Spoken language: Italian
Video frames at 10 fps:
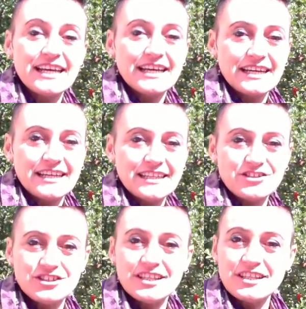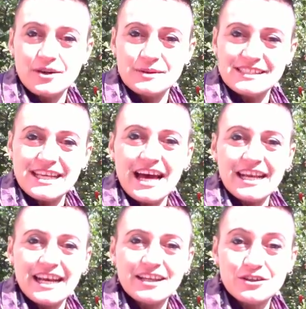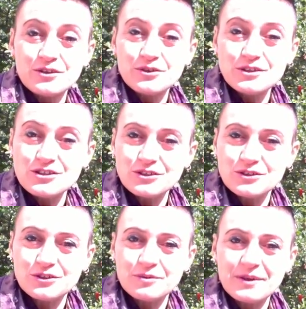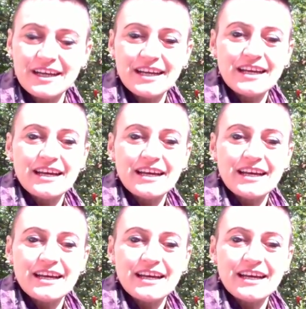eh, decide di acquistare entro il 12 ottobre